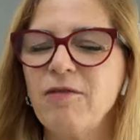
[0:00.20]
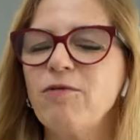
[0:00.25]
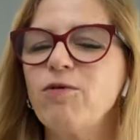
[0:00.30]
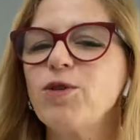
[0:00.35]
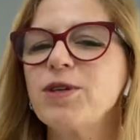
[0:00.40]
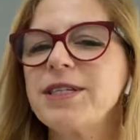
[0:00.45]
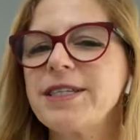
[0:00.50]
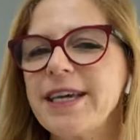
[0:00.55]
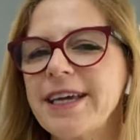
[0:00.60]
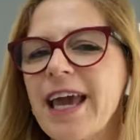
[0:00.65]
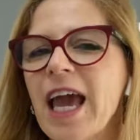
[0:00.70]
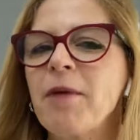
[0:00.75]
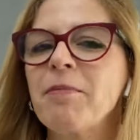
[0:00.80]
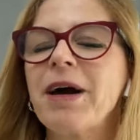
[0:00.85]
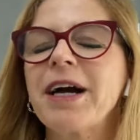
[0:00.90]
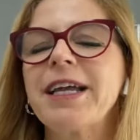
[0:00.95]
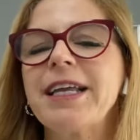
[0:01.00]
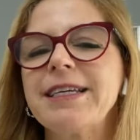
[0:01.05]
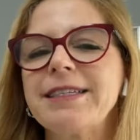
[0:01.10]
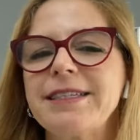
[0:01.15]
Você quer
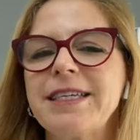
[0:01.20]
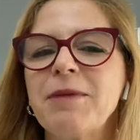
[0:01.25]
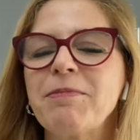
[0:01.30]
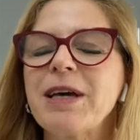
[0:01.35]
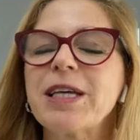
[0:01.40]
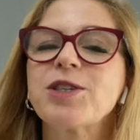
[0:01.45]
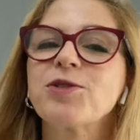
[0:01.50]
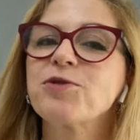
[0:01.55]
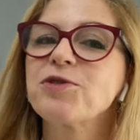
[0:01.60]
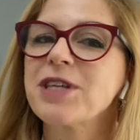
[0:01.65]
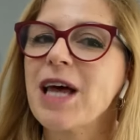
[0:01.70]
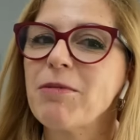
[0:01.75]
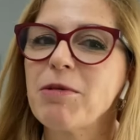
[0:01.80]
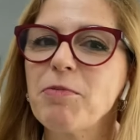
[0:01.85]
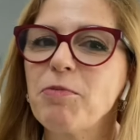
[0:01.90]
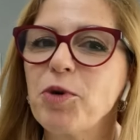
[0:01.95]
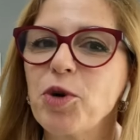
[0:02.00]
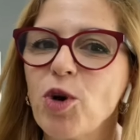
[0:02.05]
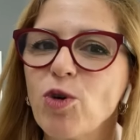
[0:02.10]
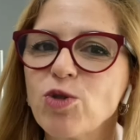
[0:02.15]
emagrecer, mas não
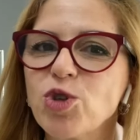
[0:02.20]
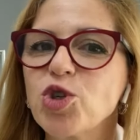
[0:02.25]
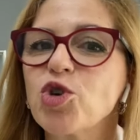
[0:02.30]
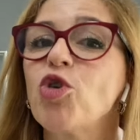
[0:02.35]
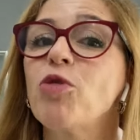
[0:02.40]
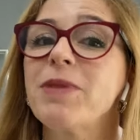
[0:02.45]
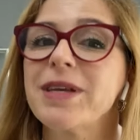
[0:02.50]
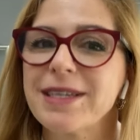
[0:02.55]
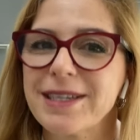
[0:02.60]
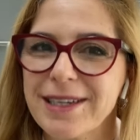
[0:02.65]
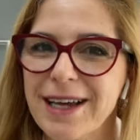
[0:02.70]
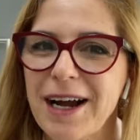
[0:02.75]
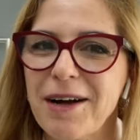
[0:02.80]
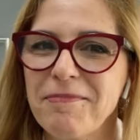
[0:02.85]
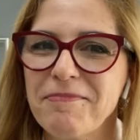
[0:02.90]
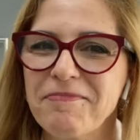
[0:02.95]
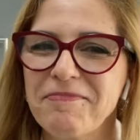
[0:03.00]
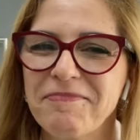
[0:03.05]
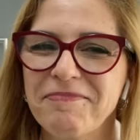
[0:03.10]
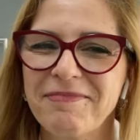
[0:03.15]
sabe por onde
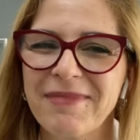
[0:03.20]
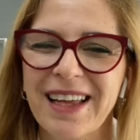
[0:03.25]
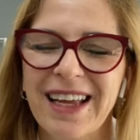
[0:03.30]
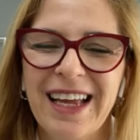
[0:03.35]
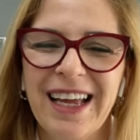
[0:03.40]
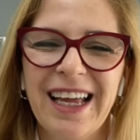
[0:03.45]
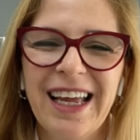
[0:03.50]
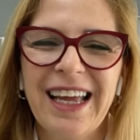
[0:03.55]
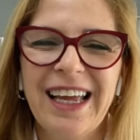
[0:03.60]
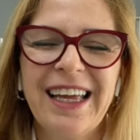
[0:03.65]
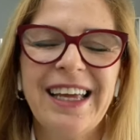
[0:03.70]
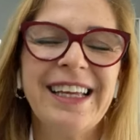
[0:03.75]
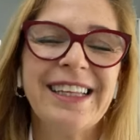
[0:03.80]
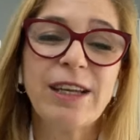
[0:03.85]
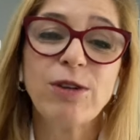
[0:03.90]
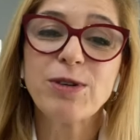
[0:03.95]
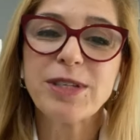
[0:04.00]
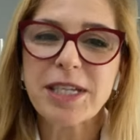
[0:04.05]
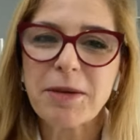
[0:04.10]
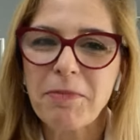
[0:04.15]
começar?
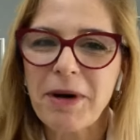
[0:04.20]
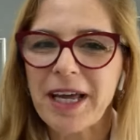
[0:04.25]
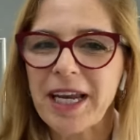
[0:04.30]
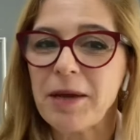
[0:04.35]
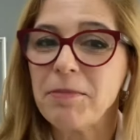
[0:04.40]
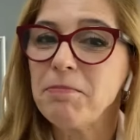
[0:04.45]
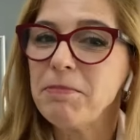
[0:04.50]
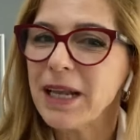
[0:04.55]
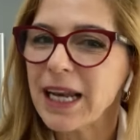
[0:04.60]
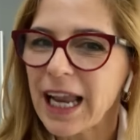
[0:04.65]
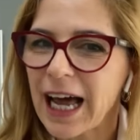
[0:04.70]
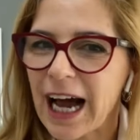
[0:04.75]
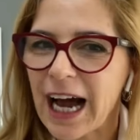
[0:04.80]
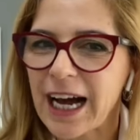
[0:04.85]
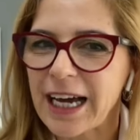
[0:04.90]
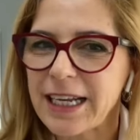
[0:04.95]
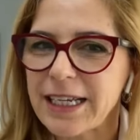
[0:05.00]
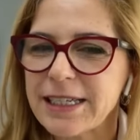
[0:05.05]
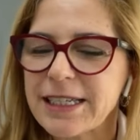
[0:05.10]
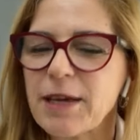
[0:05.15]
Então eu separei
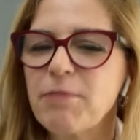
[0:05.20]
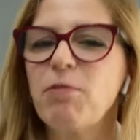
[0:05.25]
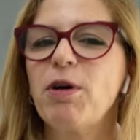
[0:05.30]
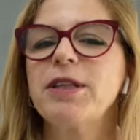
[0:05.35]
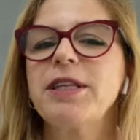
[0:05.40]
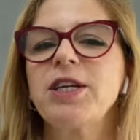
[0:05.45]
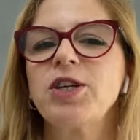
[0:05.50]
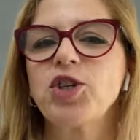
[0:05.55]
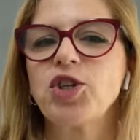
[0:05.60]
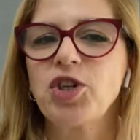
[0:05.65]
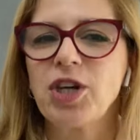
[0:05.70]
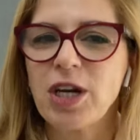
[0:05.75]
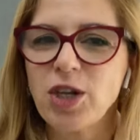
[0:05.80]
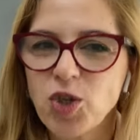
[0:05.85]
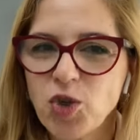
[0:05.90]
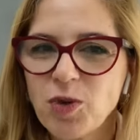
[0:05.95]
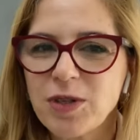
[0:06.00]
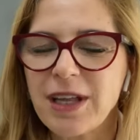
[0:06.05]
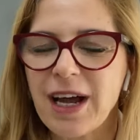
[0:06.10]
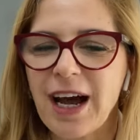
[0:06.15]
pilares que podem te
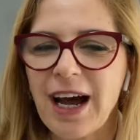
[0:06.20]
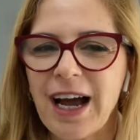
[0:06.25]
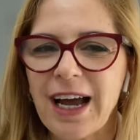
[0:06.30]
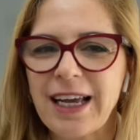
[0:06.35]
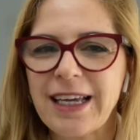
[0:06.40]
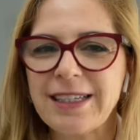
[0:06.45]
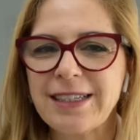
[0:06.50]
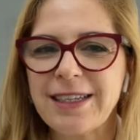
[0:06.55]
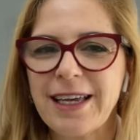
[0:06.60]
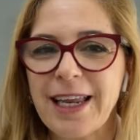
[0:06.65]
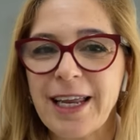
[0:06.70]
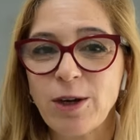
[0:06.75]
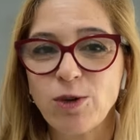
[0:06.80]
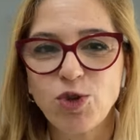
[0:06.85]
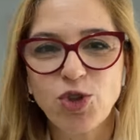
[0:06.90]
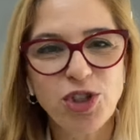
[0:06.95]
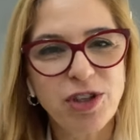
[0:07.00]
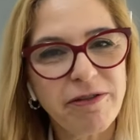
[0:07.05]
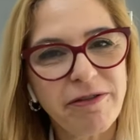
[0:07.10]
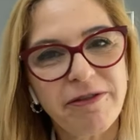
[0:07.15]
ajudar e serem o
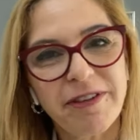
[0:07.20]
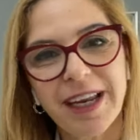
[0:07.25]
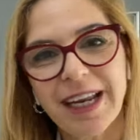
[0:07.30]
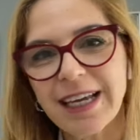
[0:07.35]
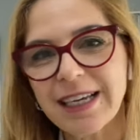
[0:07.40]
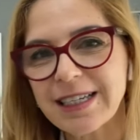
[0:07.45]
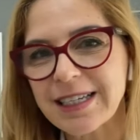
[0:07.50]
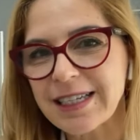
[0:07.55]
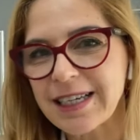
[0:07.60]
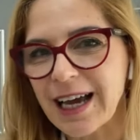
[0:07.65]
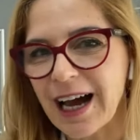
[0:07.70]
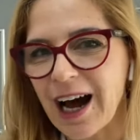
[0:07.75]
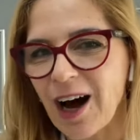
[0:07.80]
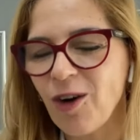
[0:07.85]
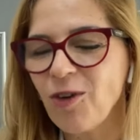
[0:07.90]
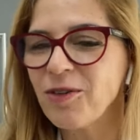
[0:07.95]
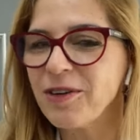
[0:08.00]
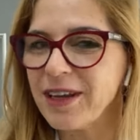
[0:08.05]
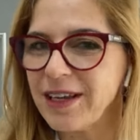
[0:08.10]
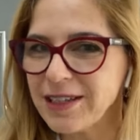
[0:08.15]

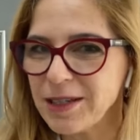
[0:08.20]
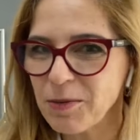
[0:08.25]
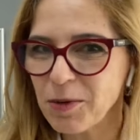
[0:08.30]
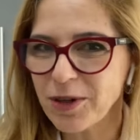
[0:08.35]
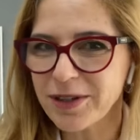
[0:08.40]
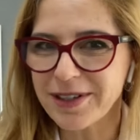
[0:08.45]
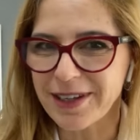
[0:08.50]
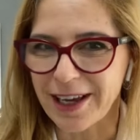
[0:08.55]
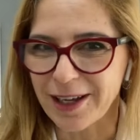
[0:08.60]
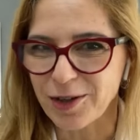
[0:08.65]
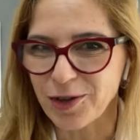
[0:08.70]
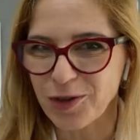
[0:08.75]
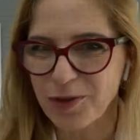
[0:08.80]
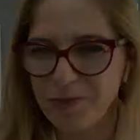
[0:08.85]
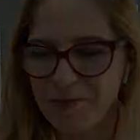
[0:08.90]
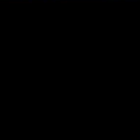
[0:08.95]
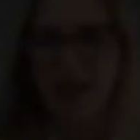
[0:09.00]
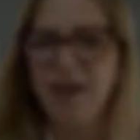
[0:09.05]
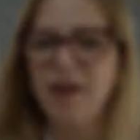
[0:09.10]
diferencial nesse processo.